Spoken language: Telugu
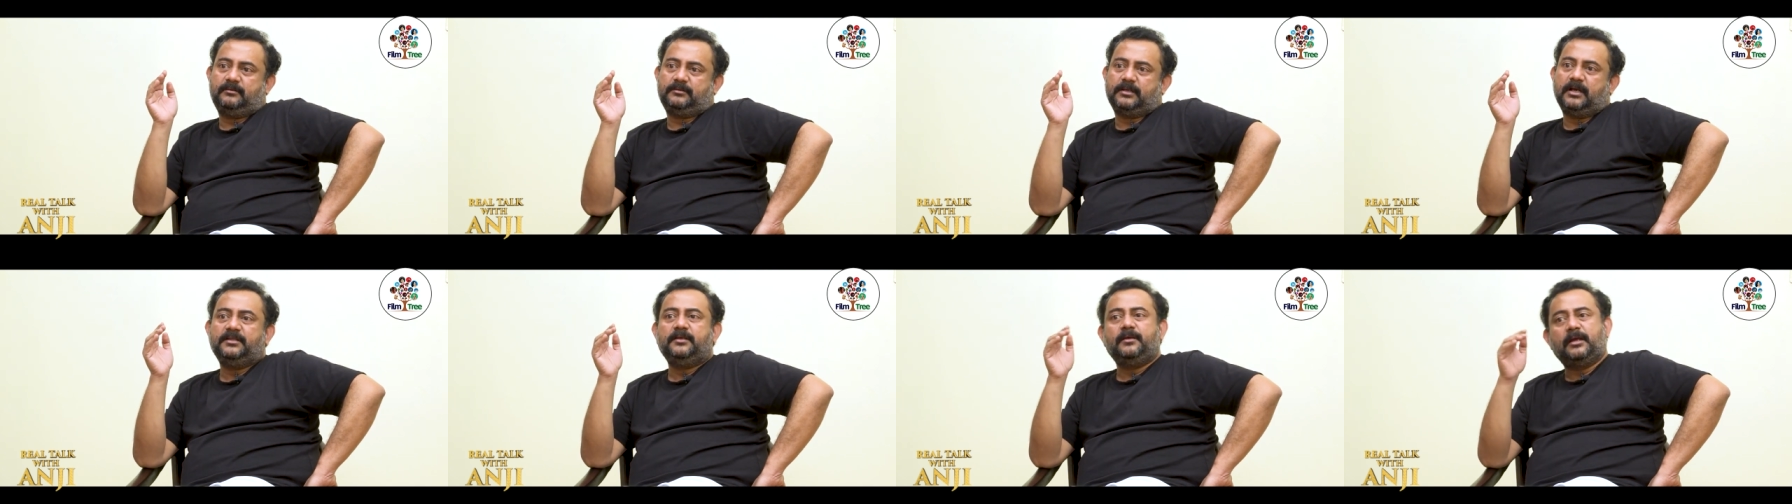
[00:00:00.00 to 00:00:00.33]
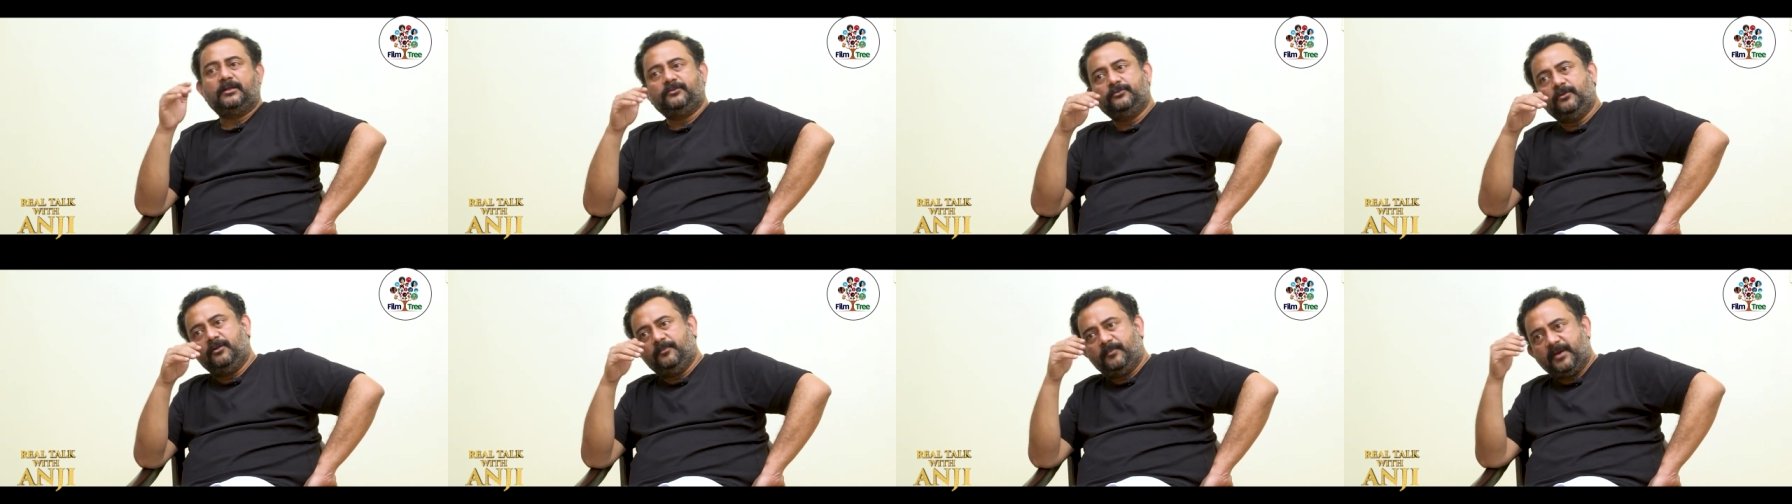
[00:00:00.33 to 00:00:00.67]
అది
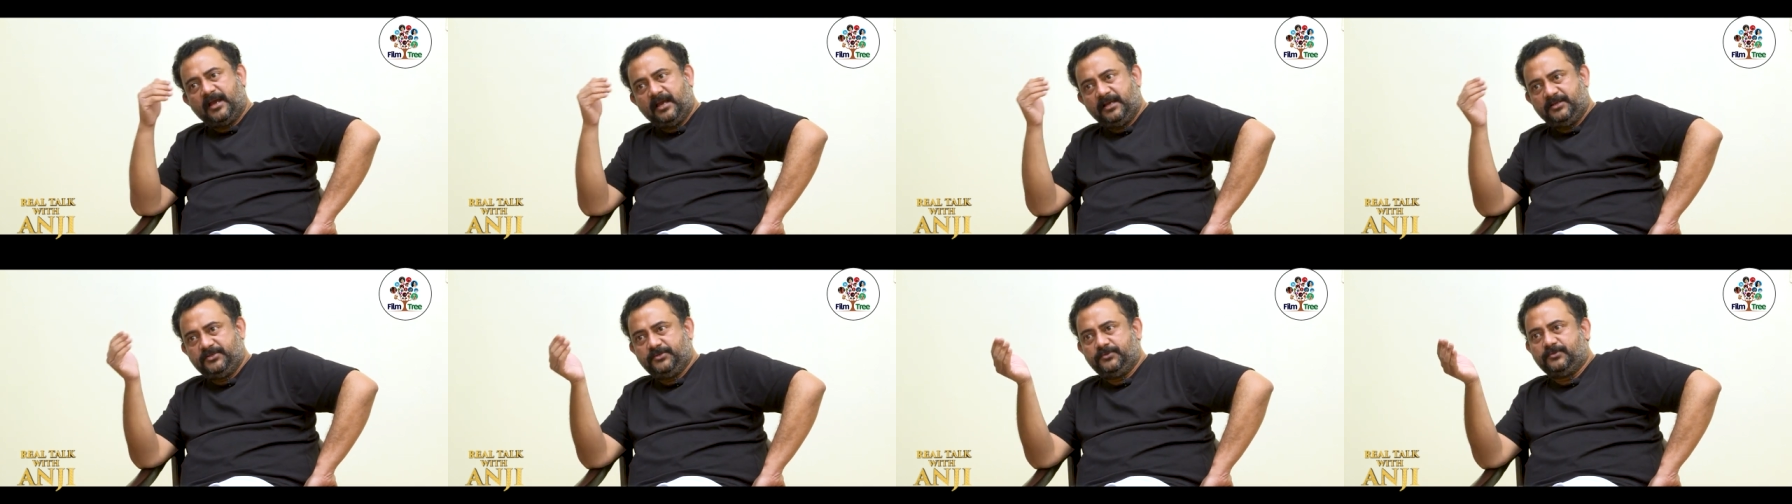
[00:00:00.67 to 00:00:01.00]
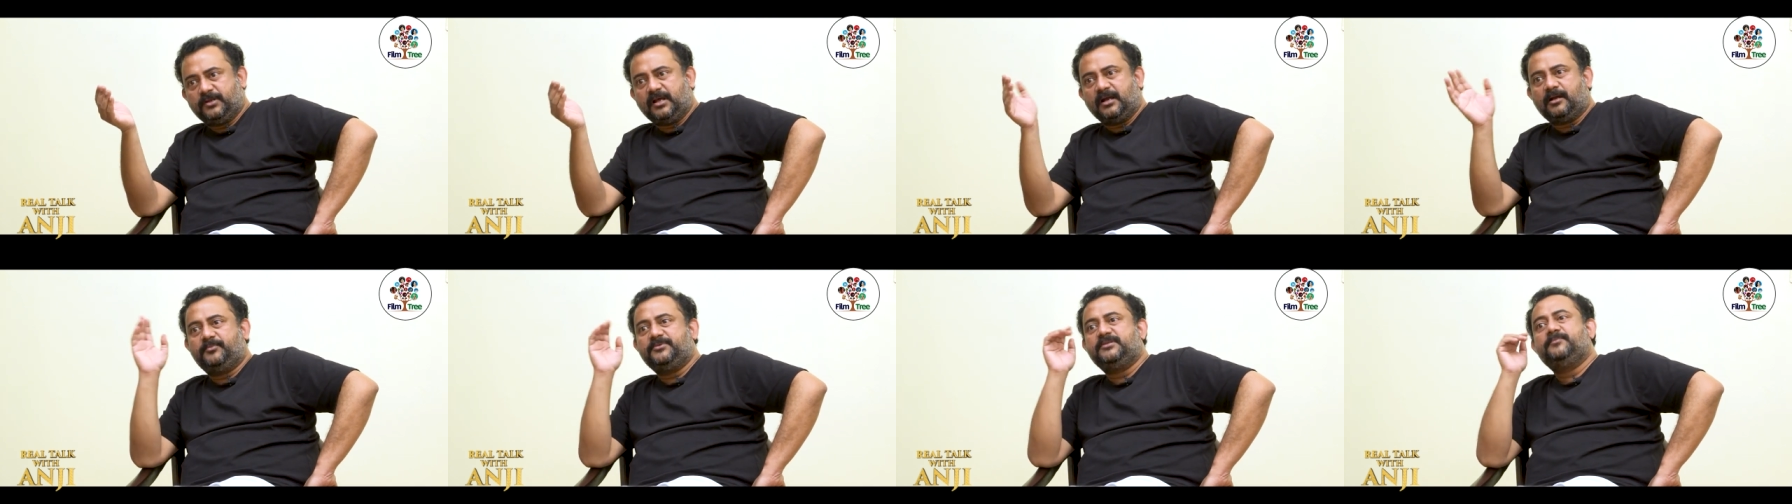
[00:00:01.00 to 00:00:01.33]
అందులో మ్యాక్సిమం
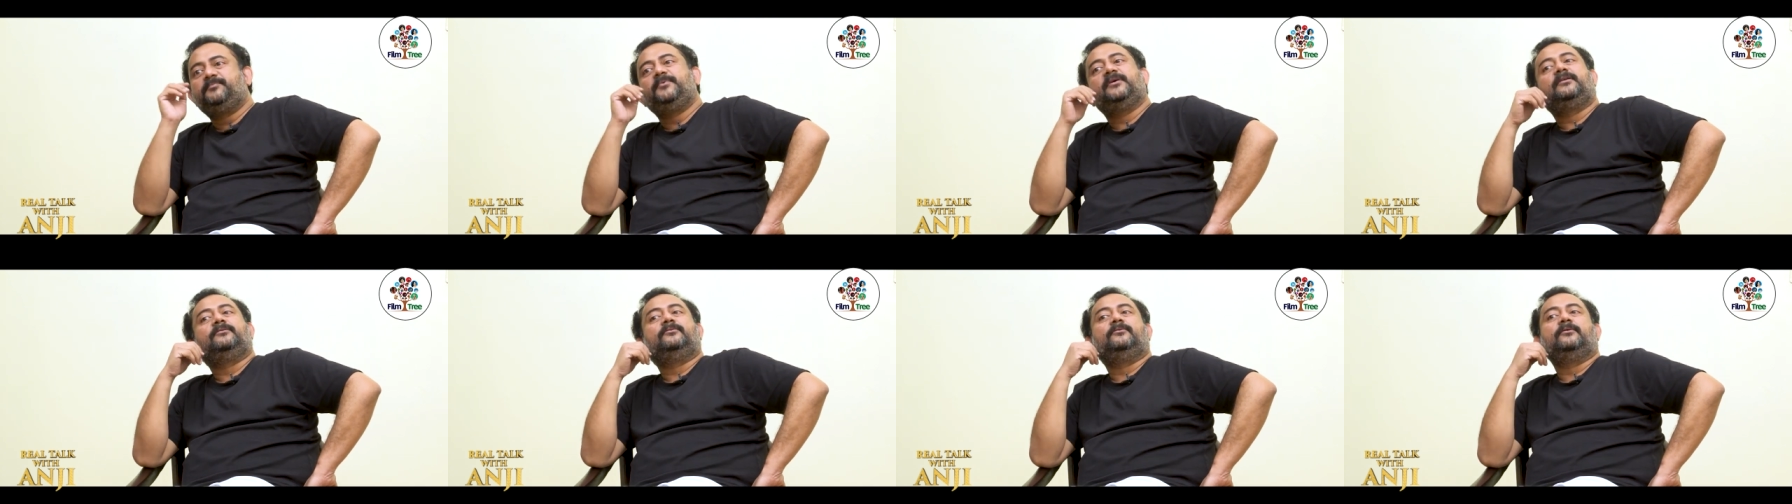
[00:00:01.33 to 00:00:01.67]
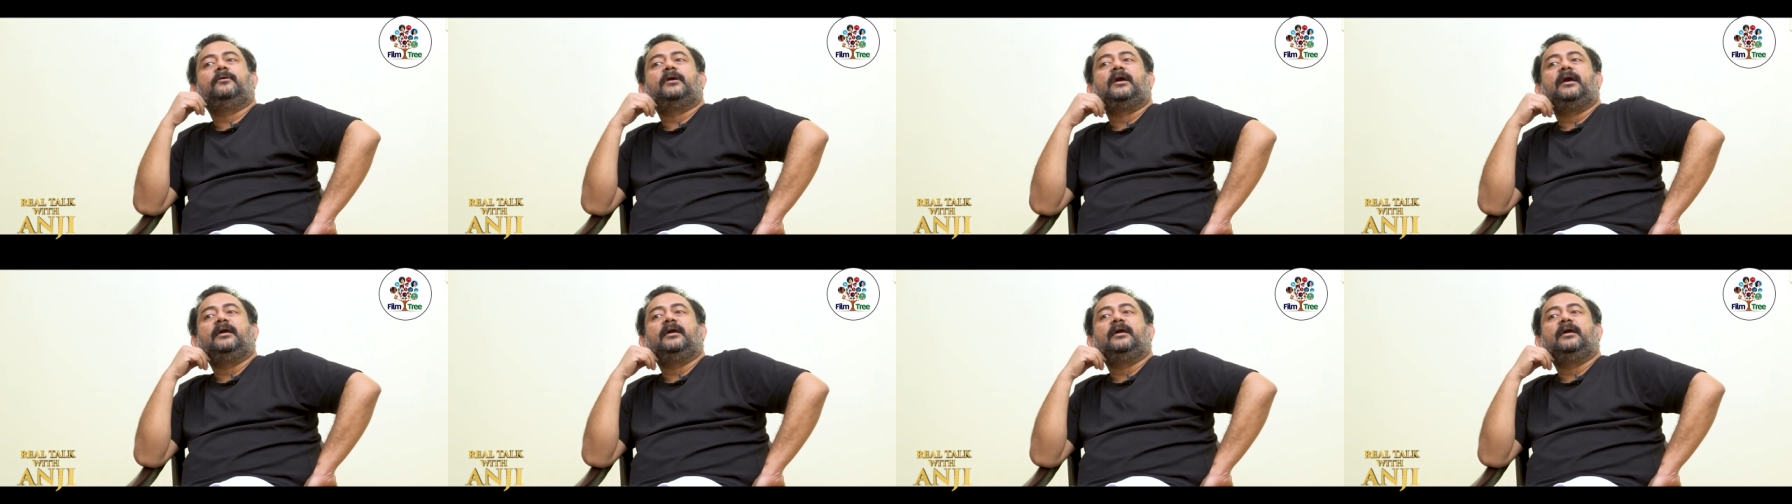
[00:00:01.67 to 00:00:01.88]
నాకు అప్పచెప్పారు